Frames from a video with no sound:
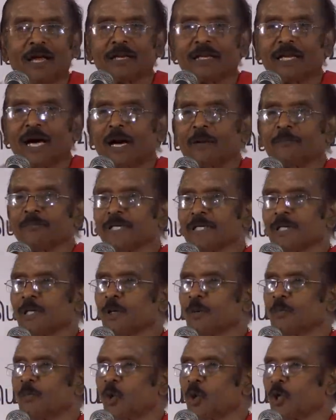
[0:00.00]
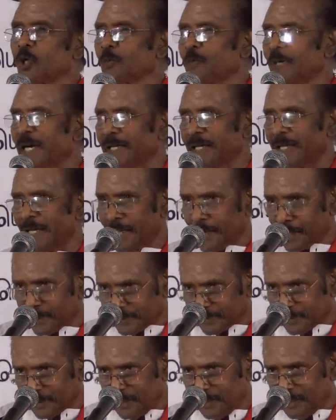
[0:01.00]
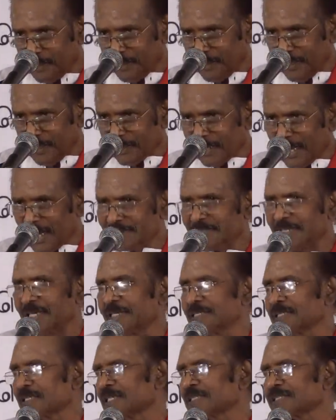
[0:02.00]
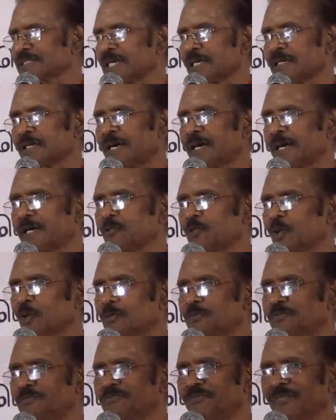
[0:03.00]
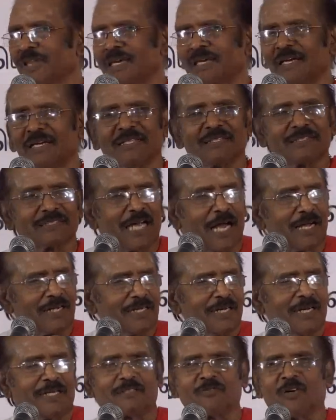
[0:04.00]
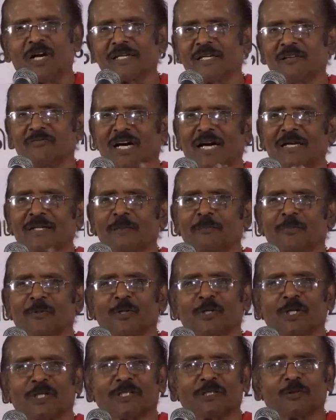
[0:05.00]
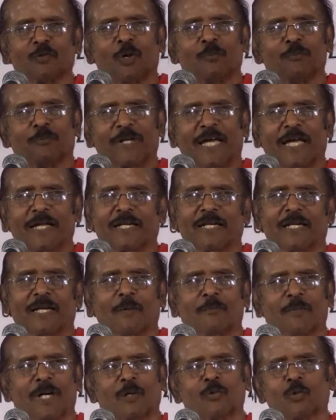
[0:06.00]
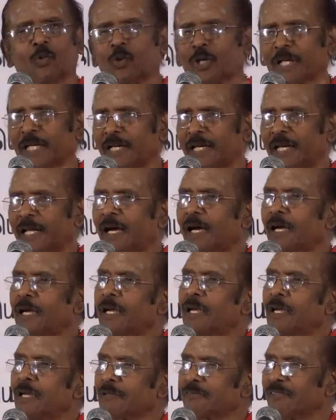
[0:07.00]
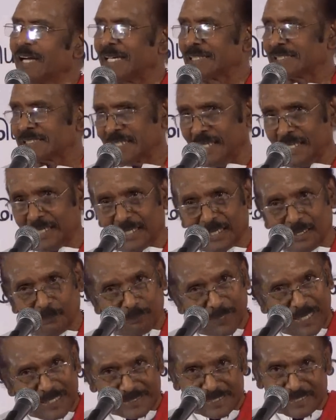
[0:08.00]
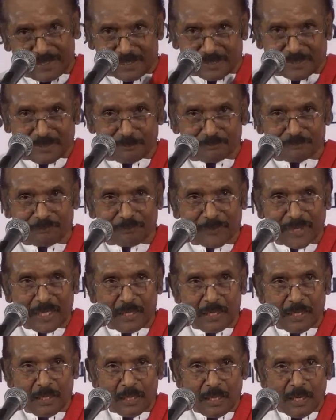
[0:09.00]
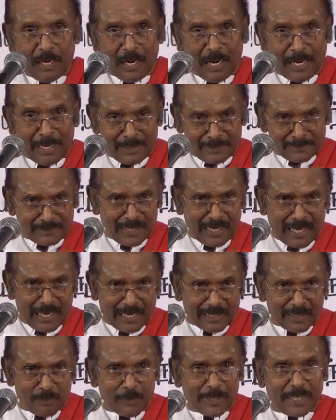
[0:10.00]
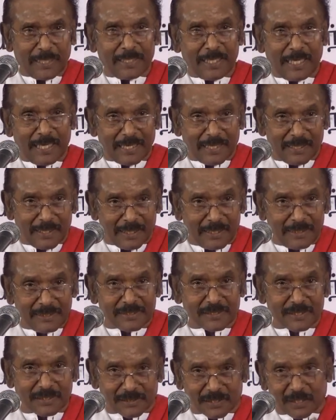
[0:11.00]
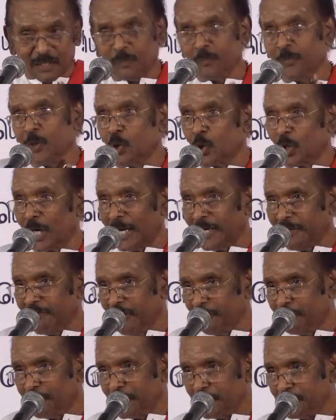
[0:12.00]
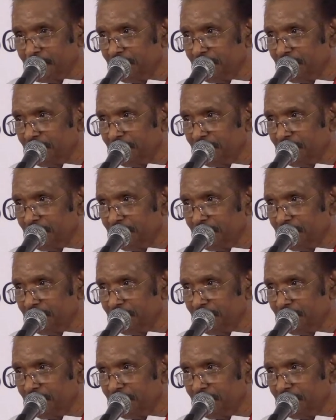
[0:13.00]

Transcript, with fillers: நாம் இன்னும் மூன்று மணி நேரத்தில் லாஸ் ஏஞ்சல் சென்றடைவோம் சாக்லேட் வாங்கி வாயில் போட்டுக்கிட்டு உன் பேர் என்னம்மா ஊர் என்ன வயசு என்ன பேசிகிட்டு அடுத்த அரை மணி நேரம் கழித்து திரும்பி ஒரு அறிவிப்பு